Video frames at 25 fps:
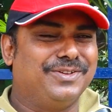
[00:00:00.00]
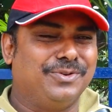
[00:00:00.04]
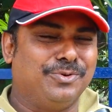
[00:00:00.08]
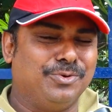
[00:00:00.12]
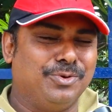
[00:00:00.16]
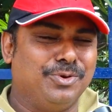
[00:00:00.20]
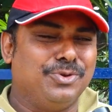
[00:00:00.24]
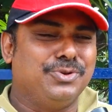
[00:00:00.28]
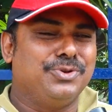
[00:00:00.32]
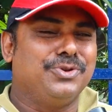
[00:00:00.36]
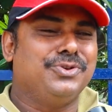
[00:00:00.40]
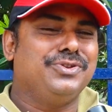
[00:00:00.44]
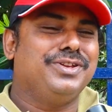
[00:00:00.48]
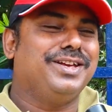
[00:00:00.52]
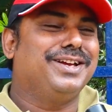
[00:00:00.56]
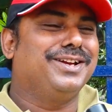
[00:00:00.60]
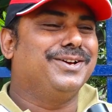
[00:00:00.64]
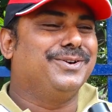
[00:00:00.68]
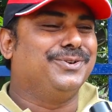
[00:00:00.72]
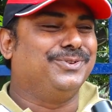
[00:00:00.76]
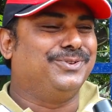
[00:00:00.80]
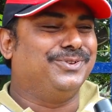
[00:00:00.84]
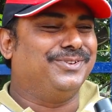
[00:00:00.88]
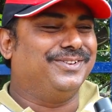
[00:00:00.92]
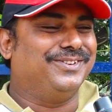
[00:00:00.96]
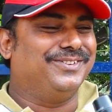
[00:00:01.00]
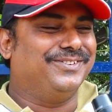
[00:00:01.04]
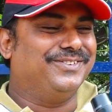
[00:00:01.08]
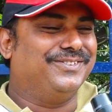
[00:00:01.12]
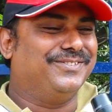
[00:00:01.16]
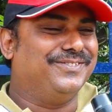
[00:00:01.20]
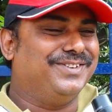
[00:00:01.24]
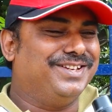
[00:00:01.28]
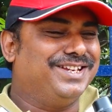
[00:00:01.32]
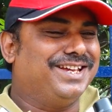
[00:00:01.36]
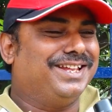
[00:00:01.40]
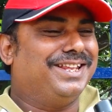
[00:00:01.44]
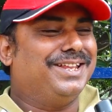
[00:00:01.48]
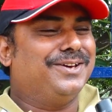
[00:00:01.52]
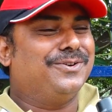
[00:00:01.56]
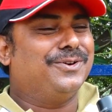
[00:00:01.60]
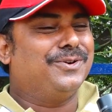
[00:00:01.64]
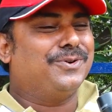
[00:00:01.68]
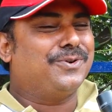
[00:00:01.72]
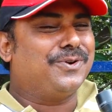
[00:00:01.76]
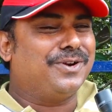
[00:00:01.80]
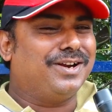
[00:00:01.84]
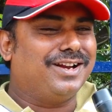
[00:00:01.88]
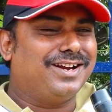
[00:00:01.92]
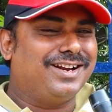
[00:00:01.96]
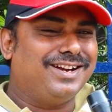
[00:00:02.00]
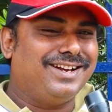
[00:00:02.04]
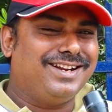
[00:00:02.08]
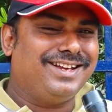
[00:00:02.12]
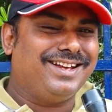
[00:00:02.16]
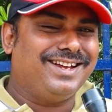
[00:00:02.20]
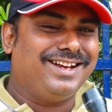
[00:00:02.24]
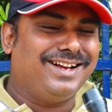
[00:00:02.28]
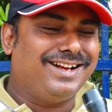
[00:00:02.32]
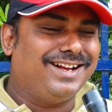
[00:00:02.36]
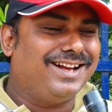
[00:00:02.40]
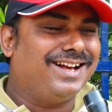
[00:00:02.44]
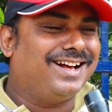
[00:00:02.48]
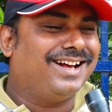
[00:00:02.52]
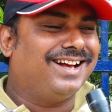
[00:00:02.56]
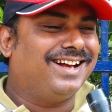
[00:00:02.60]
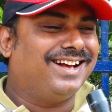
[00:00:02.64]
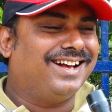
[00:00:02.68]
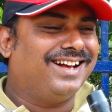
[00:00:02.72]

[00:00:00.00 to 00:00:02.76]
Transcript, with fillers: రోజు రోజు ఎంగ్ అవుతున్నారు విజయ్ దేవరకొండ కంటే ఇంకా